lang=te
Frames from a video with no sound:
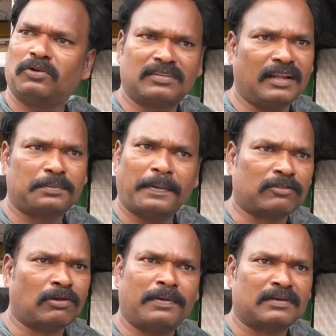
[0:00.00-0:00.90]
గుడిసెలు
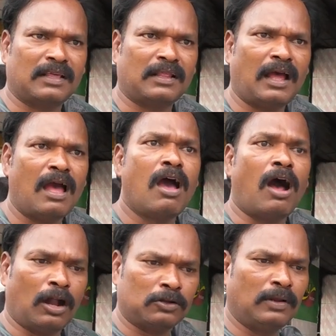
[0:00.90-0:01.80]
ఎత్తిపార దొబ్బట్లేదా
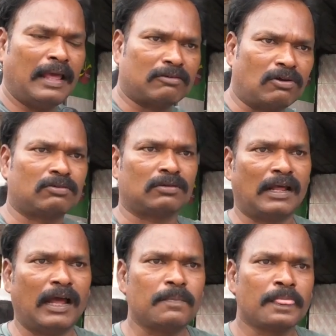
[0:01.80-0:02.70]
అడ్డు లేకోకుండా